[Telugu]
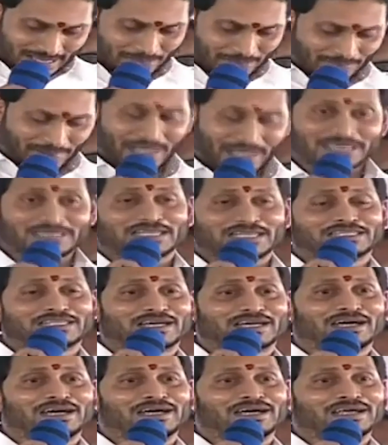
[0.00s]
ఈ
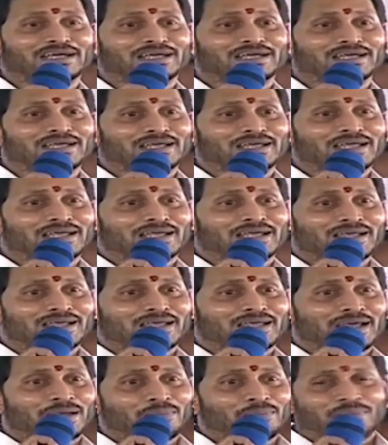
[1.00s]
బాధ్యత
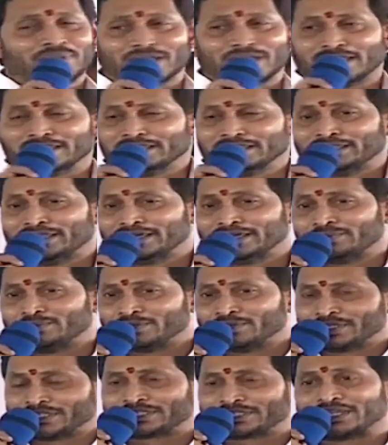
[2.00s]
మీ అందరి
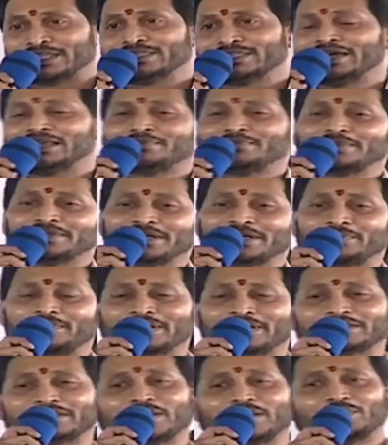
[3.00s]
భుజస్కంధాల మీద
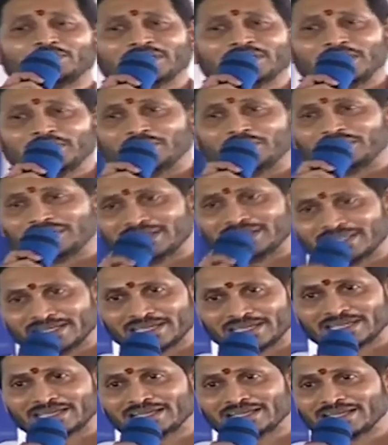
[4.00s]
పెడతా ఉన్నాను
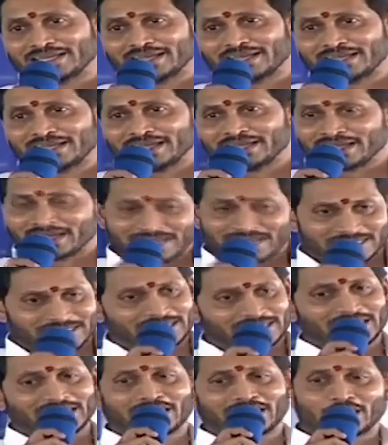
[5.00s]
అన్నది
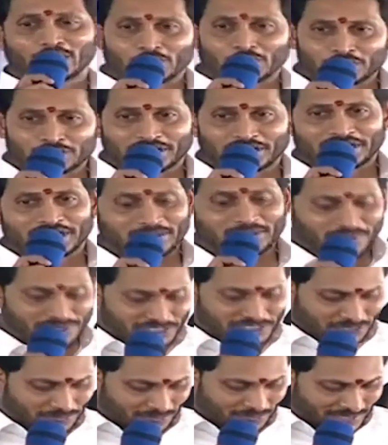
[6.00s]
ఖచ్చితంగా
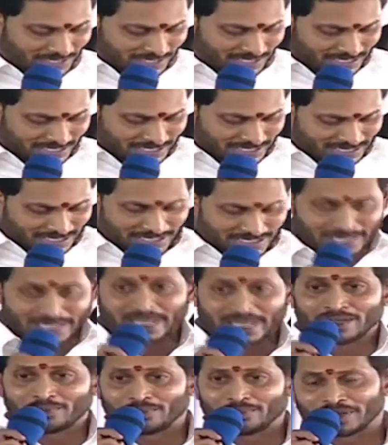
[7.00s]
గుర్తెరగమని చెప్పి
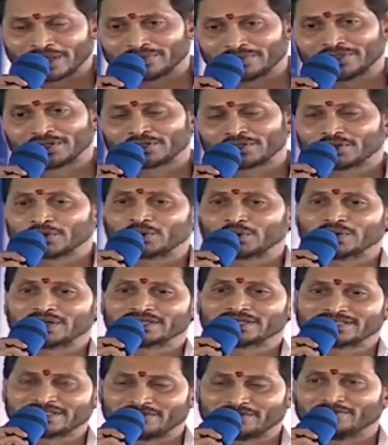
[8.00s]
మీ అందరితో
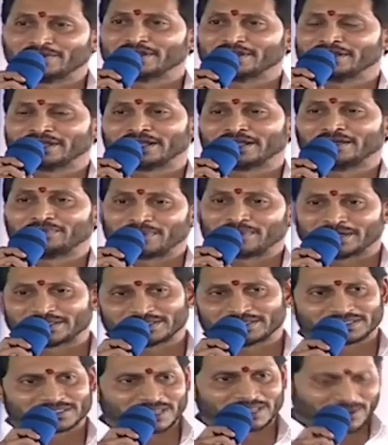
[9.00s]
కూడా సవినీయంగా
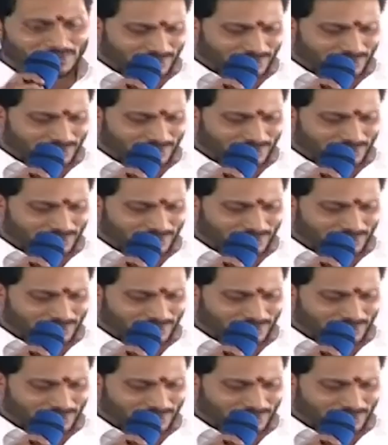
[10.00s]
ప్రార్థిస్తా